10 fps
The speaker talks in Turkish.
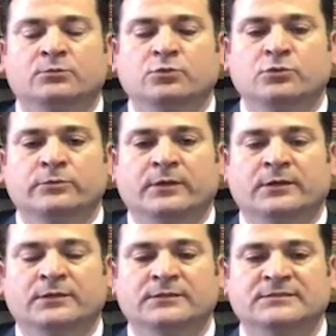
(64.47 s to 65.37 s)
bu
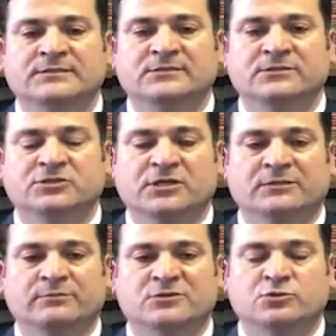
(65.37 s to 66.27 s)
e, sınır dışı
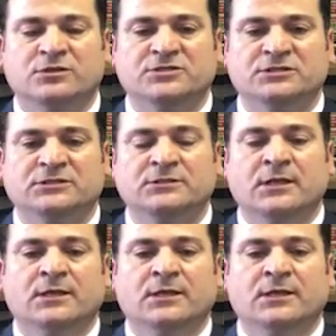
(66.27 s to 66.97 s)
etme sürecinin